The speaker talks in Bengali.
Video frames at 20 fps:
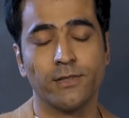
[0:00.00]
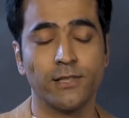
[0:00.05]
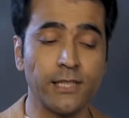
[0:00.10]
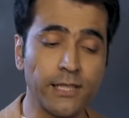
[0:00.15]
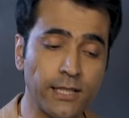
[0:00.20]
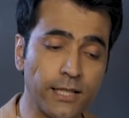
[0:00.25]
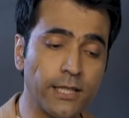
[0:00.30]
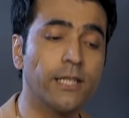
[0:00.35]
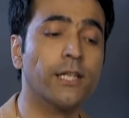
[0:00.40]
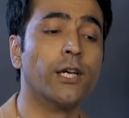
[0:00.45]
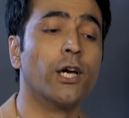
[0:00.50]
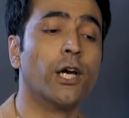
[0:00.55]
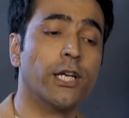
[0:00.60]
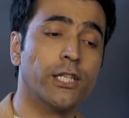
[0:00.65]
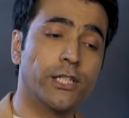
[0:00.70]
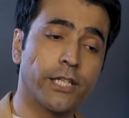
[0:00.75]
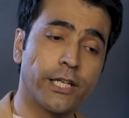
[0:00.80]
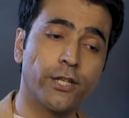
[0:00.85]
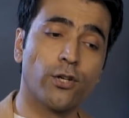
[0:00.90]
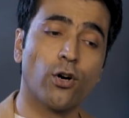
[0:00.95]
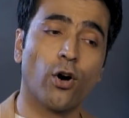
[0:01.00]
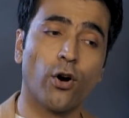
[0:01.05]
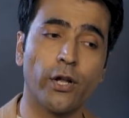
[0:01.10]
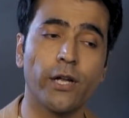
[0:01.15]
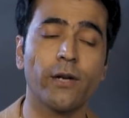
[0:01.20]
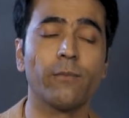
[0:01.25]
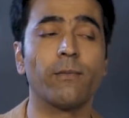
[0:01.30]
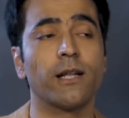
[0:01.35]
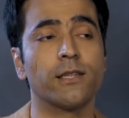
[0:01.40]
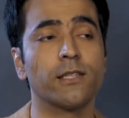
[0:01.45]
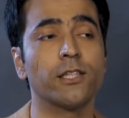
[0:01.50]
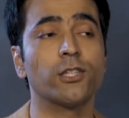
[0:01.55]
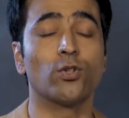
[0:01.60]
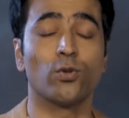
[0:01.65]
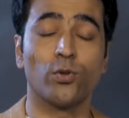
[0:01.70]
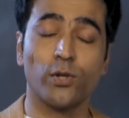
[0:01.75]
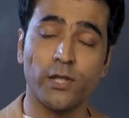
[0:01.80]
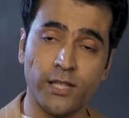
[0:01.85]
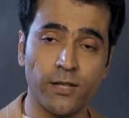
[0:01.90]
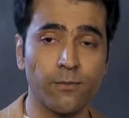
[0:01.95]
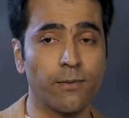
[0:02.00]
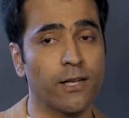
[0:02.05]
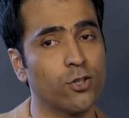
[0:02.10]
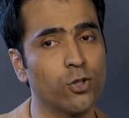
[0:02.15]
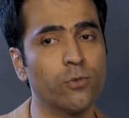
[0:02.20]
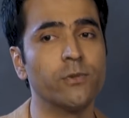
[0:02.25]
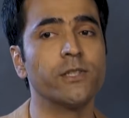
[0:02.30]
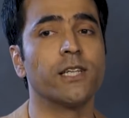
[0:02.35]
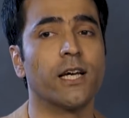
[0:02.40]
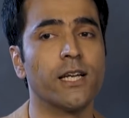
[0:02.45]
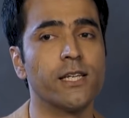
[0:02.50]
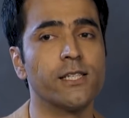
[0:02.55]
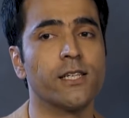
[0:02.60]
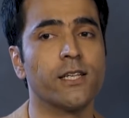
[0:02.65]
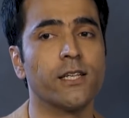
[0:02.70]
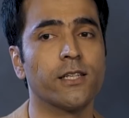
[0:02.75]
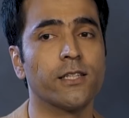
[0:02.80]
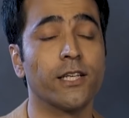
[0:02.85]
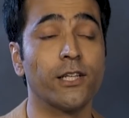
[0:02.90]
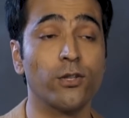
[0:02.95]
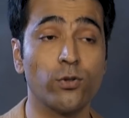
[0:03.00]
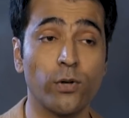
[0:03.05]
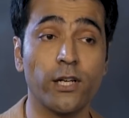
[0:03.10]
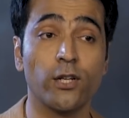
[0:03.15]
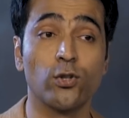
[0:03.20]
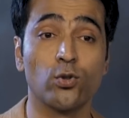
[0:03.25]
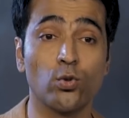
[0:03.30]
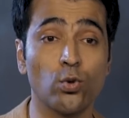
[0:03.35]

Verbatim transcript: তিনি সেই ঘরের বাতি সঙ্গীতের মাধ্যমেই জ্বালিয়েছিলেন কিন্তু একটা